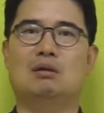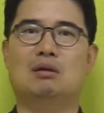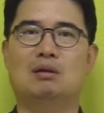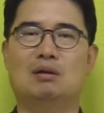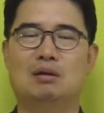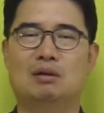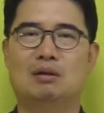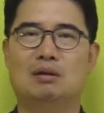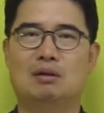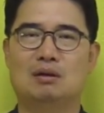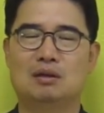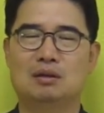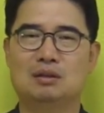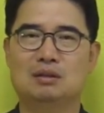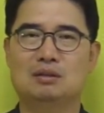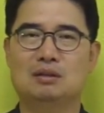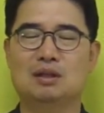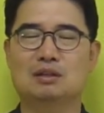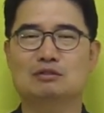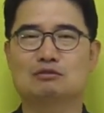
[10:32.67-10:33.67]
어,
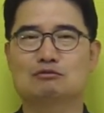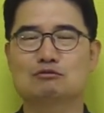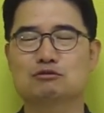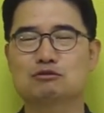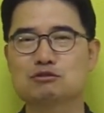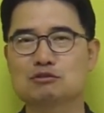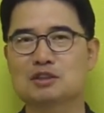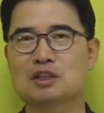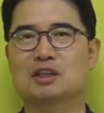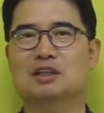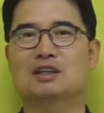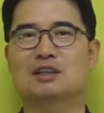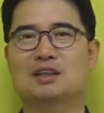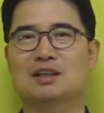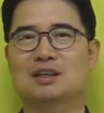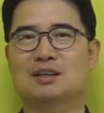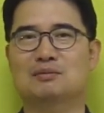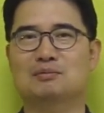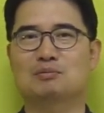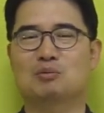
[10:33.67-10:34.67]
이런 우스운
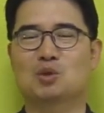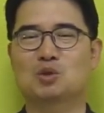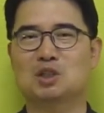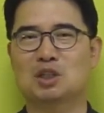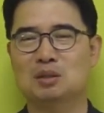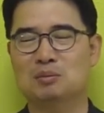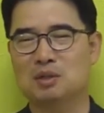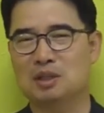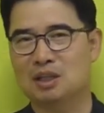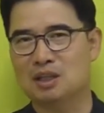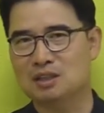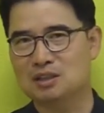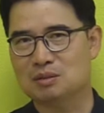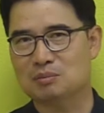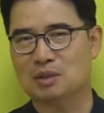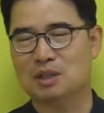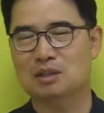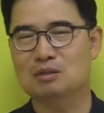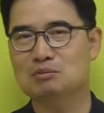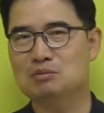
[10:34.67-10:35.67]
얘기를 해, 목사님에게 이제
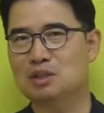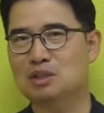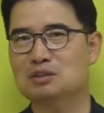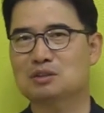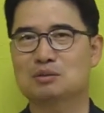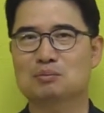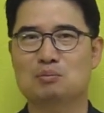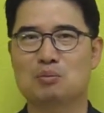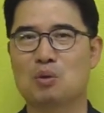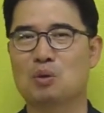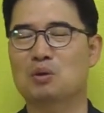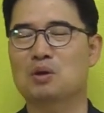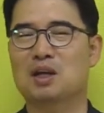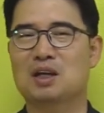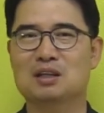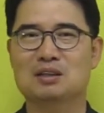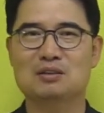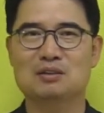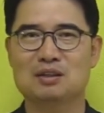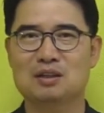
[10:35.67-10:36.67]
막 흥분해서 보고를
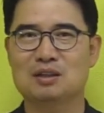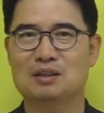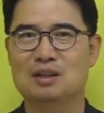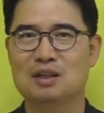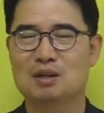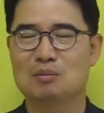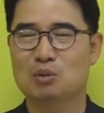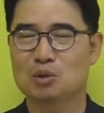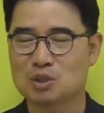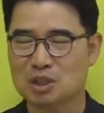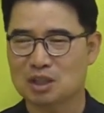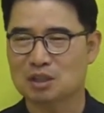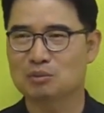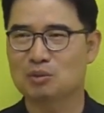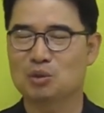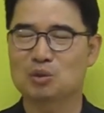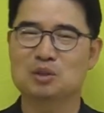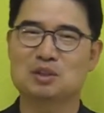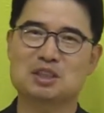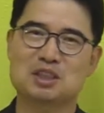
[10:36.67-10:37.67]
하는 거예요.
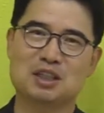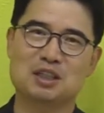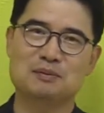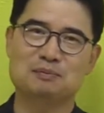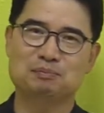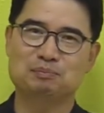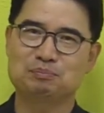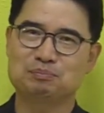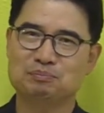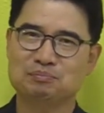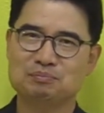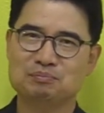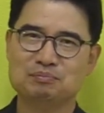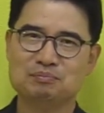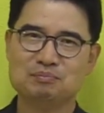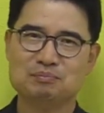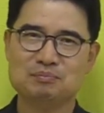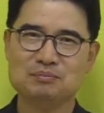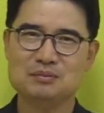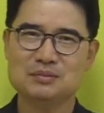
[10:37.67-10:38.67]
목사님 오늘 제가
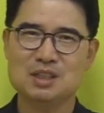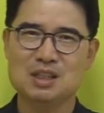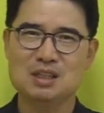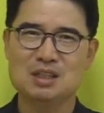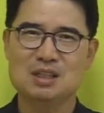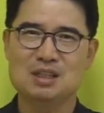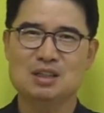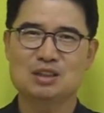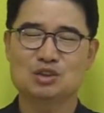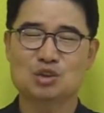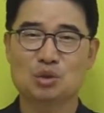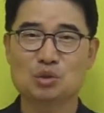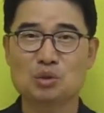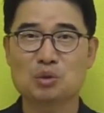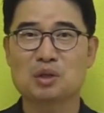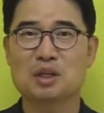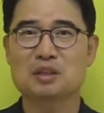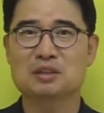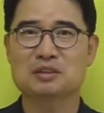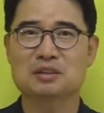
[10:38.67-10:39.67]

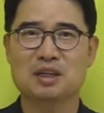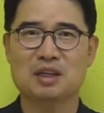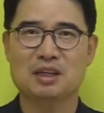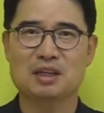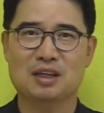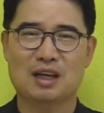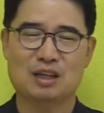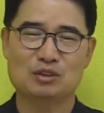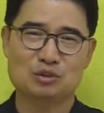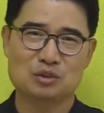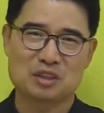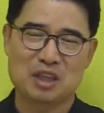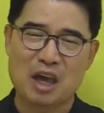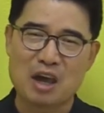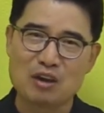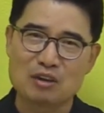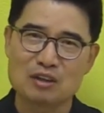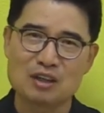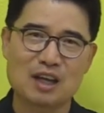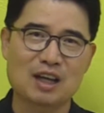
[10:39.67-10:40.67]
전도를 했는데 아주
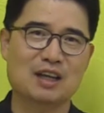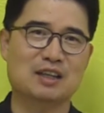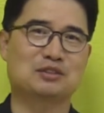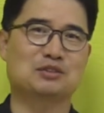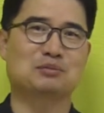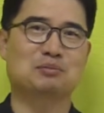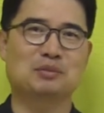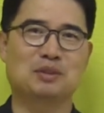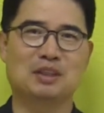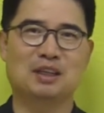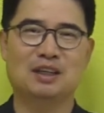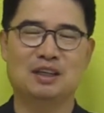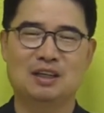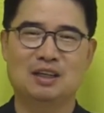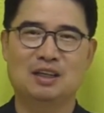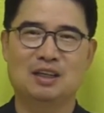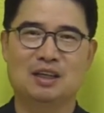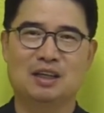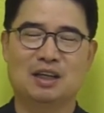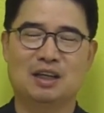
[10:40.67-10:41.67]
대열을 낚았습니다.
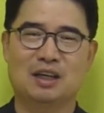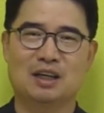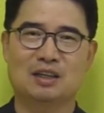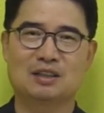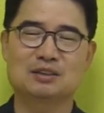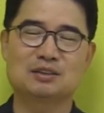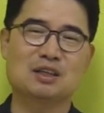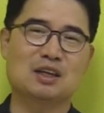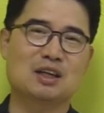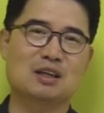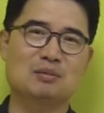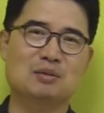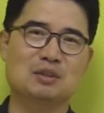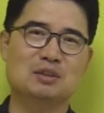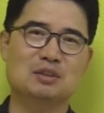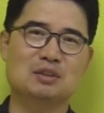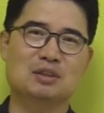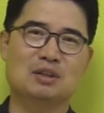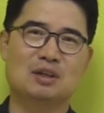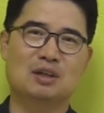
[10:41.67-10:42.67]
예, 그
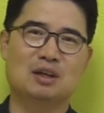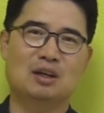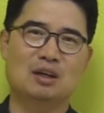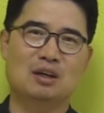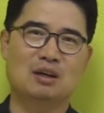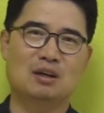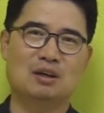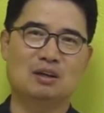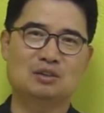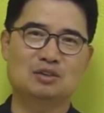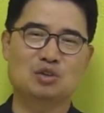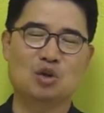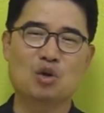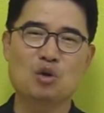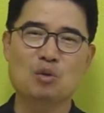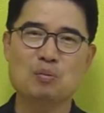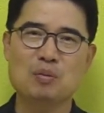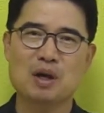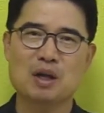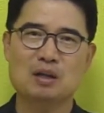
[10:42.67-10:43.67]
사람이 어,
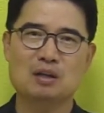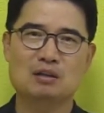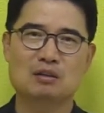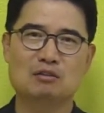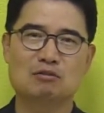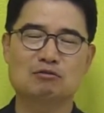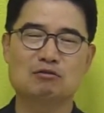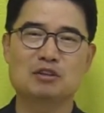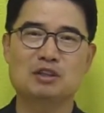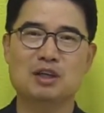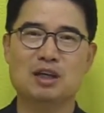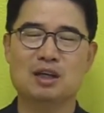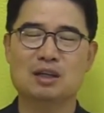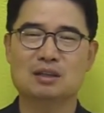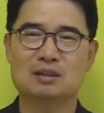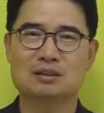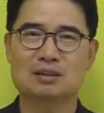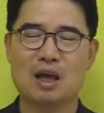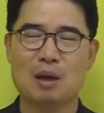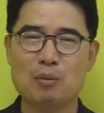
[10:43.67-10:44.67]
정말
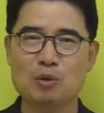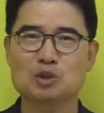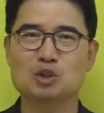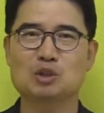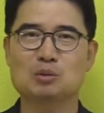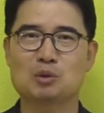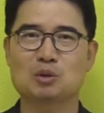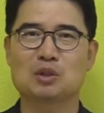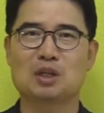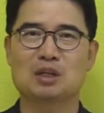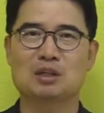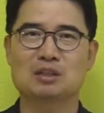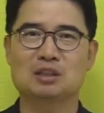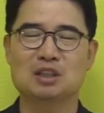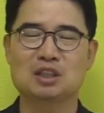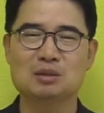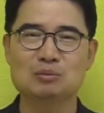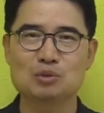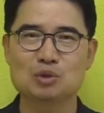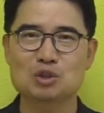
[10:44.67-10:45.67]
우리가 타보지도 못하는
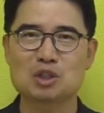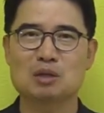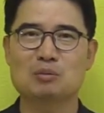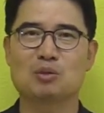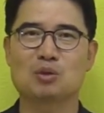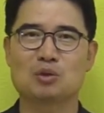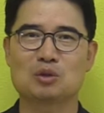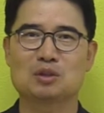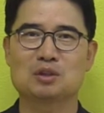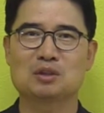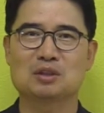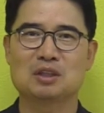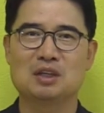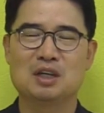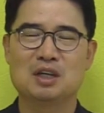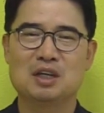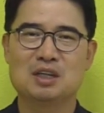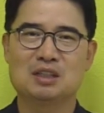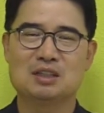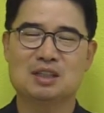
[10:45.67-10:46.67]
이름도 잘 모르는
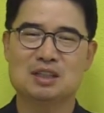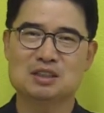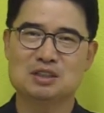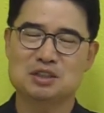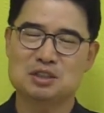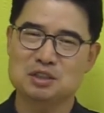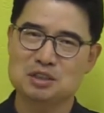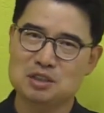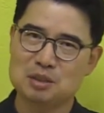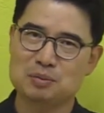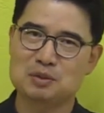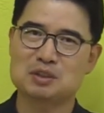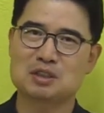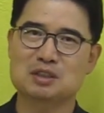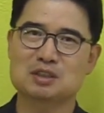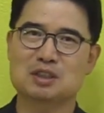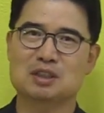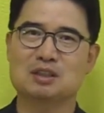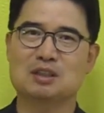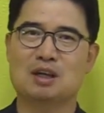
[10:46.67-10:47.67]
그런 진짜
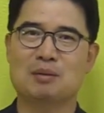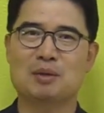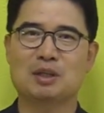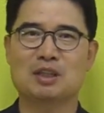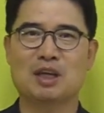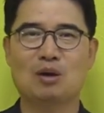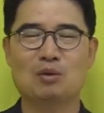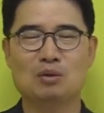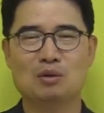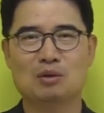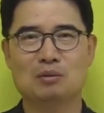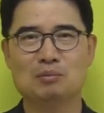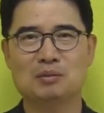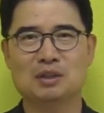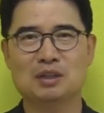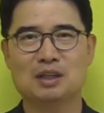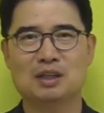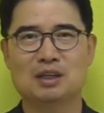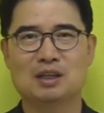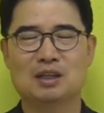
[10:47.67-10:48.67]
비싼 차를 아마 타고 올
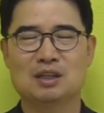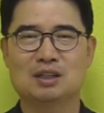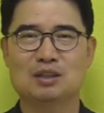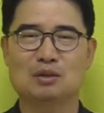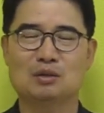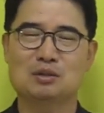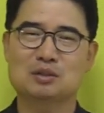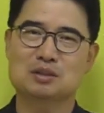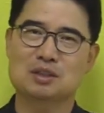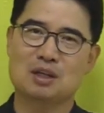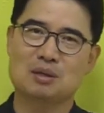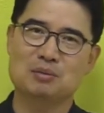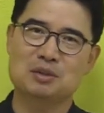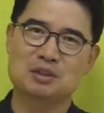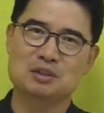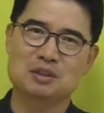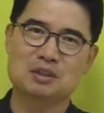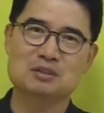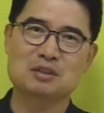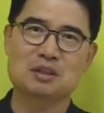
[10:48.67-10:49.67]
겁니다. 그리고 그
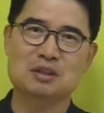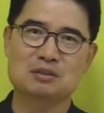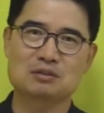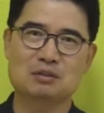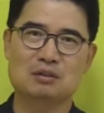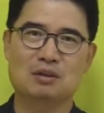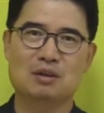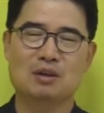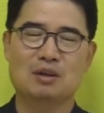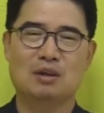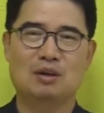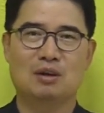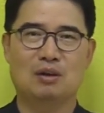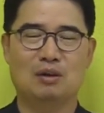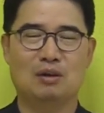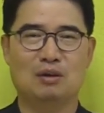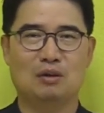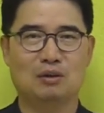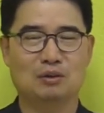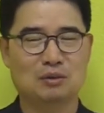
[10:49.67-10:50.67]
사람이 세상에서
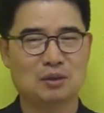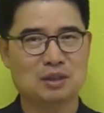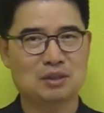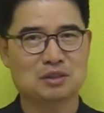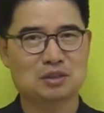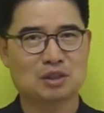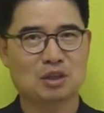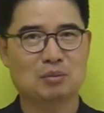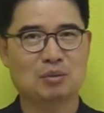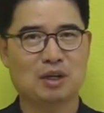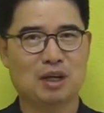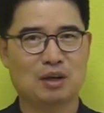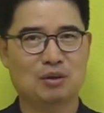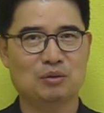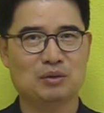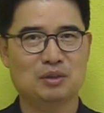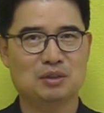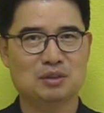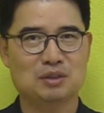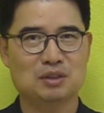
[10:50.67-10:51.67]
어, 떠한 직업을
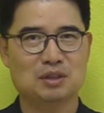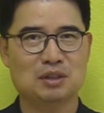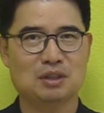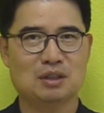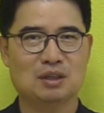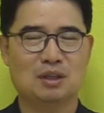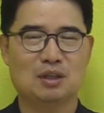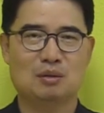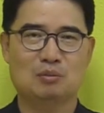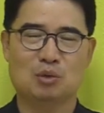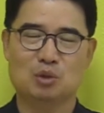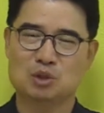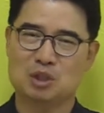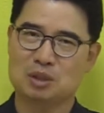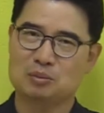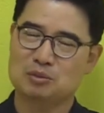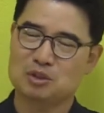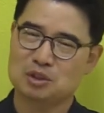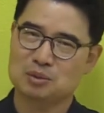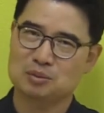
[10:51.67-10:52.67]
갖고 있는지
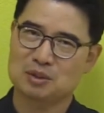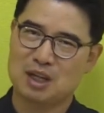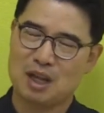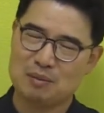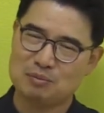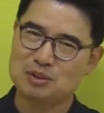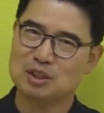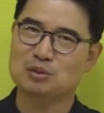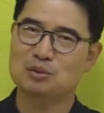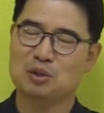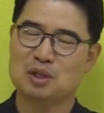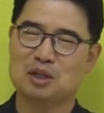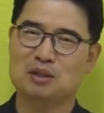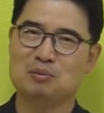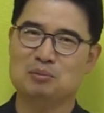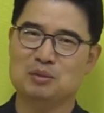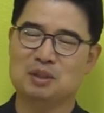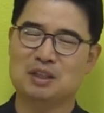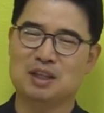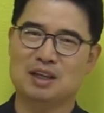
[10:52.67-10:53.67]
목사님 들으시면 깜짝 놀랄
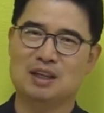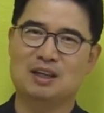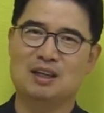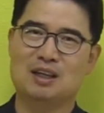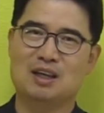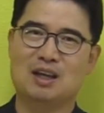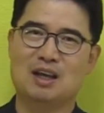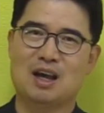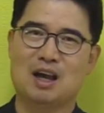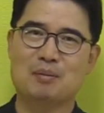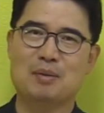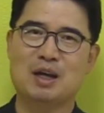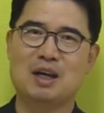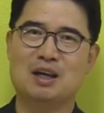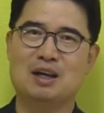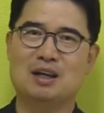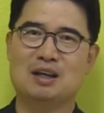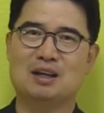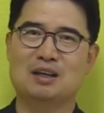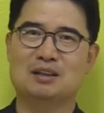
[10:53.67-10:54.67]
겁니다.
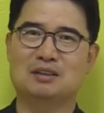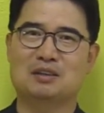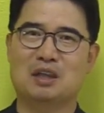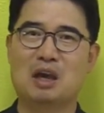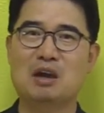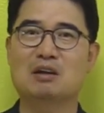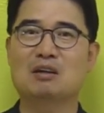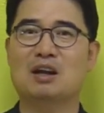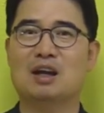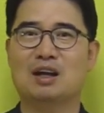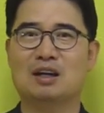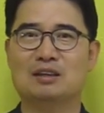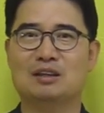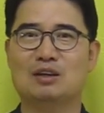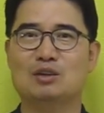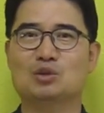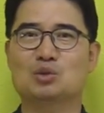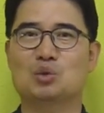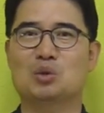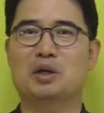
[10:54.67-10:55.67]
아마 대여를
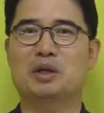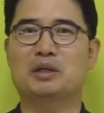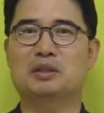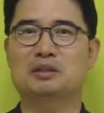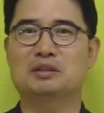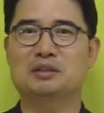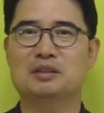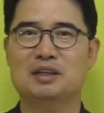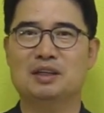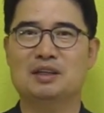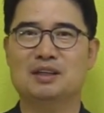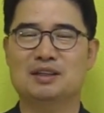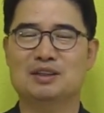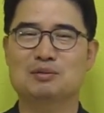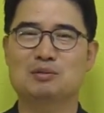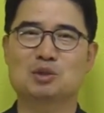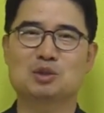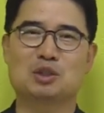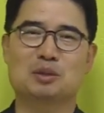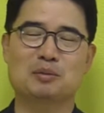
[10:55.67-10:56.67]
아깝다고 좋아했는데
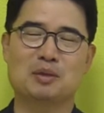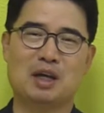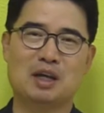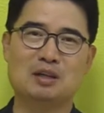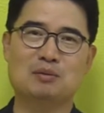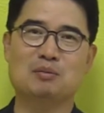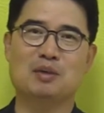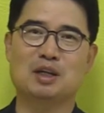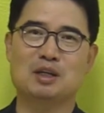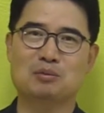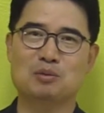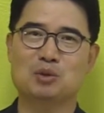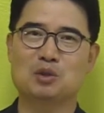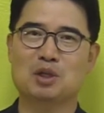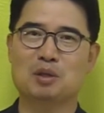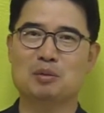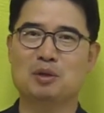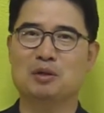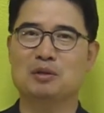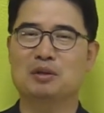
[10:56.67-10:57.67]
그 목사님이 하는 말이
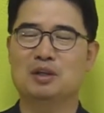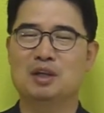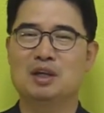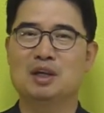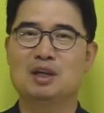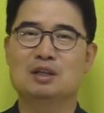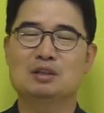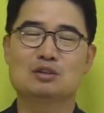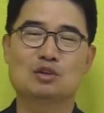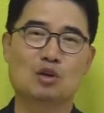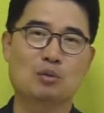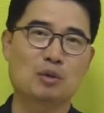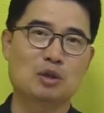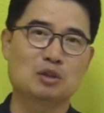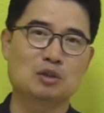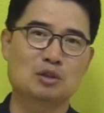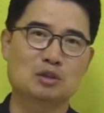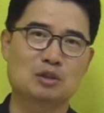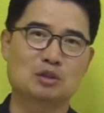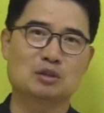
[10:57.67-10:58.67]
뭐냐면
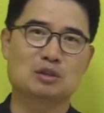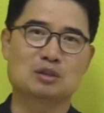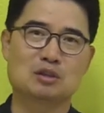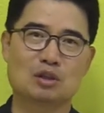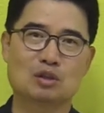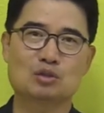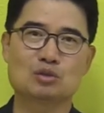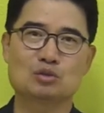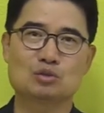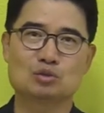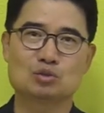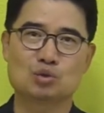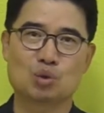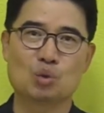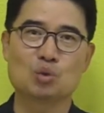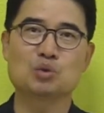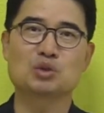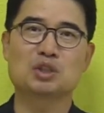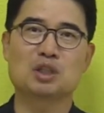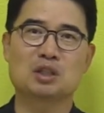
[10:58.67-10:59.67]
그러면은 그런
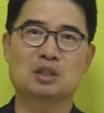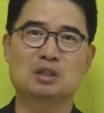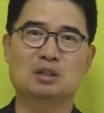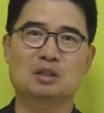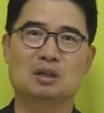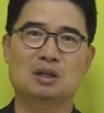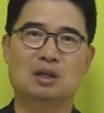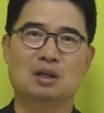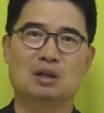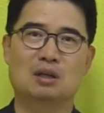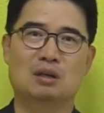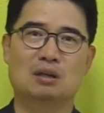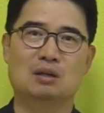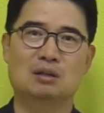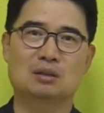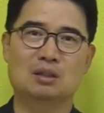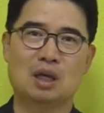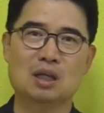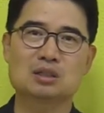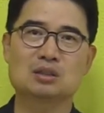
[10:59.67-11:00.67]
좋은 차를
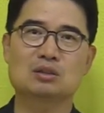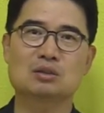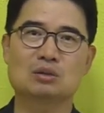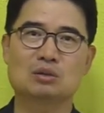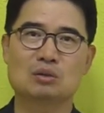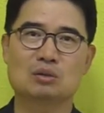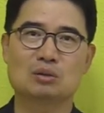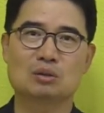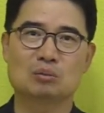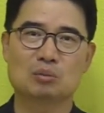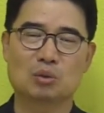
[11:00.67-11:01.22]
어, 타지도